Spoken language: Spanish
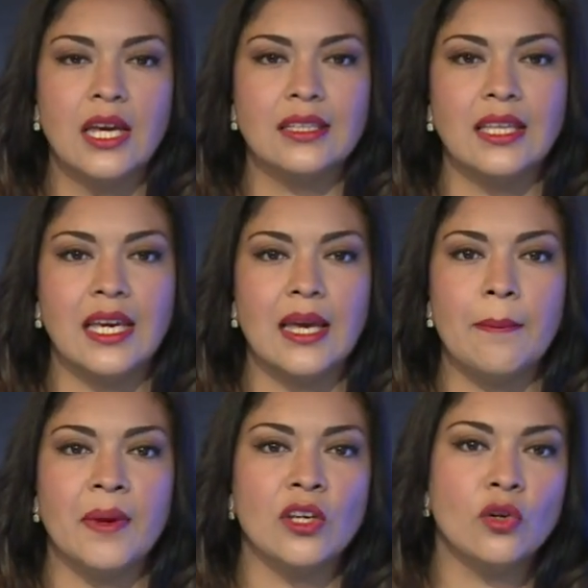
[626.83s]
de
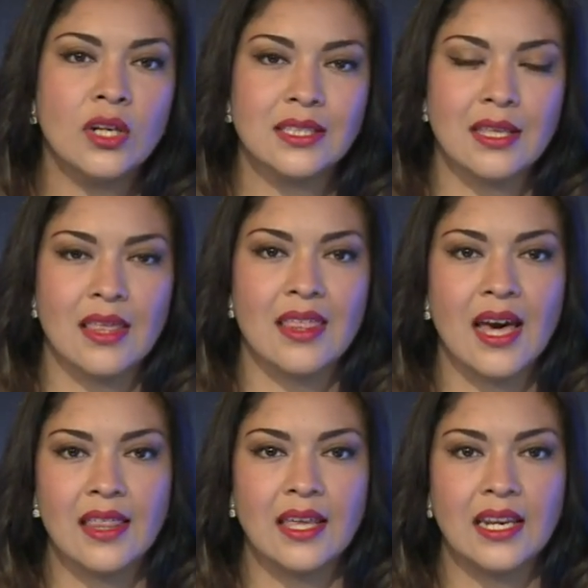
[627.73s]
menores de
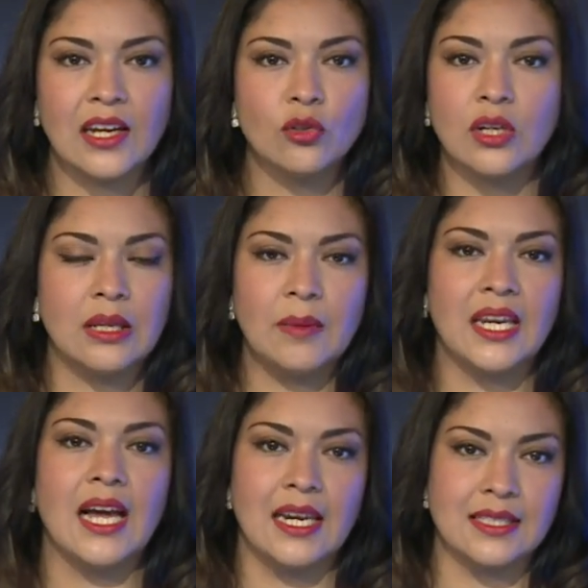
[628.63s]
edad en actos
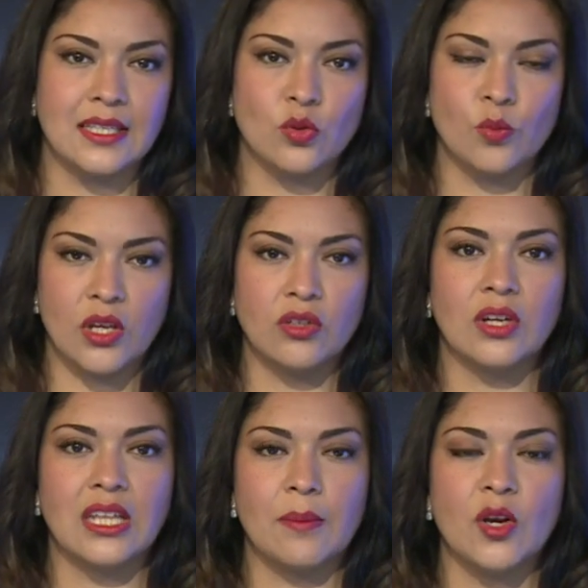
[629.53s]
criminales es un proyecto
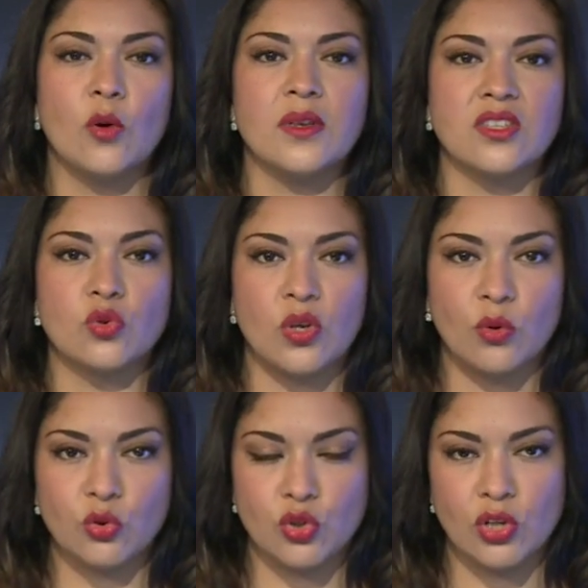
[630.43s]
que también comienza su
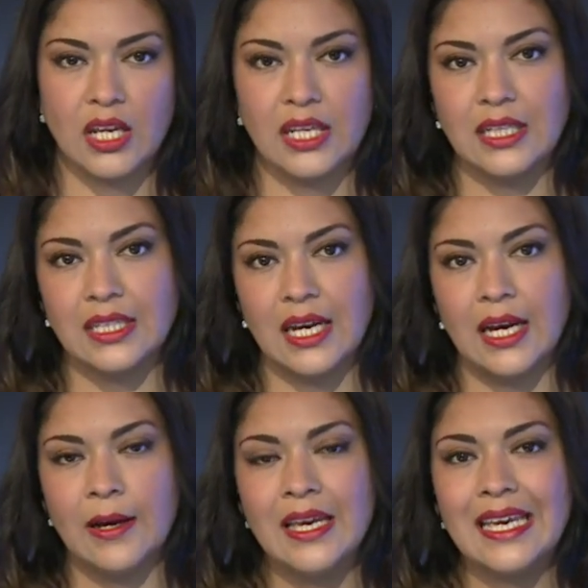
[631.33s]
discusión en
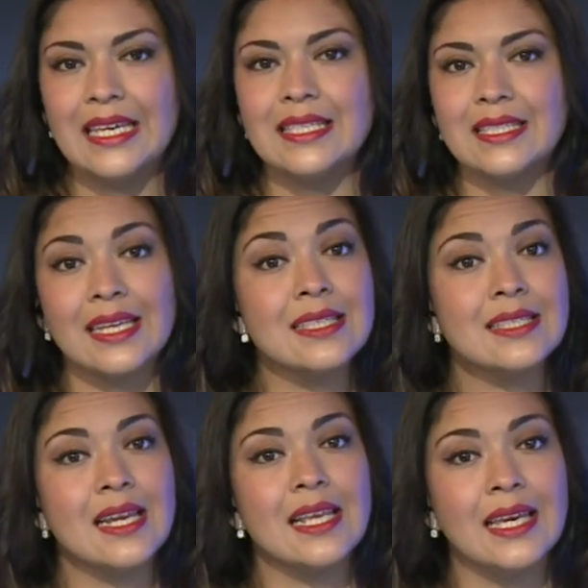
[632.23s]
esta
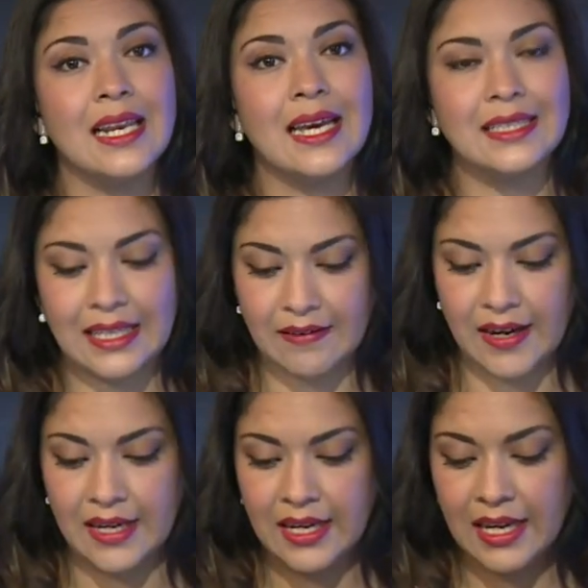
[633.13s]
instancia legislativa.